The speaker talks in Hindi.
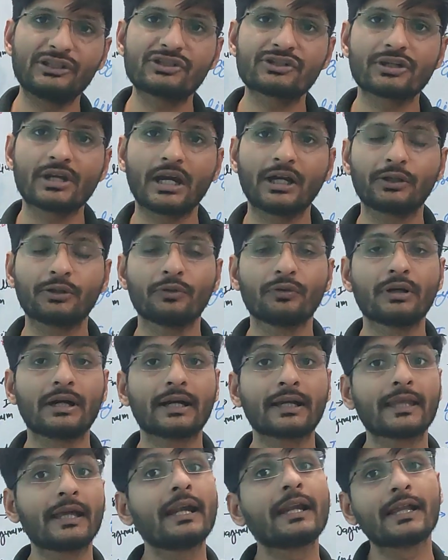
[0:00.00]
स्टार्ट
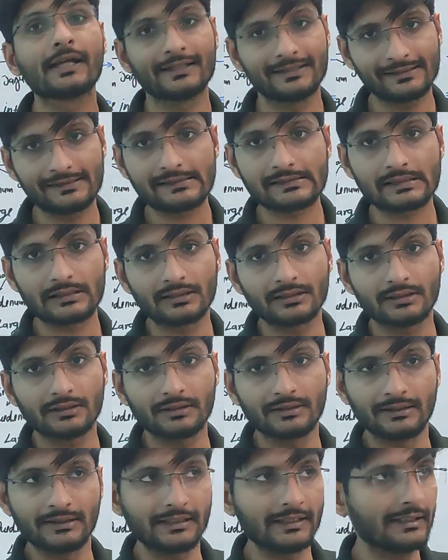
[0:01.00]
होगा क्या डाइजेशन
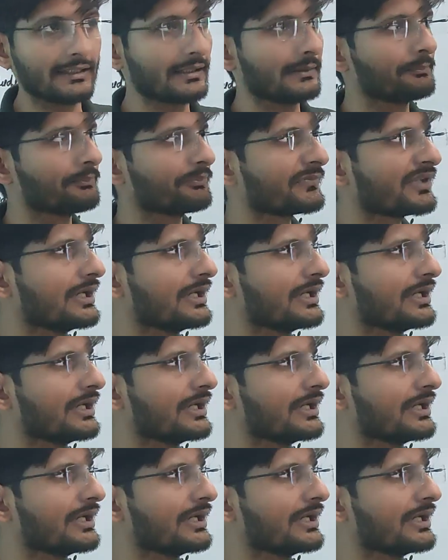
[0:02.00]
ठीक है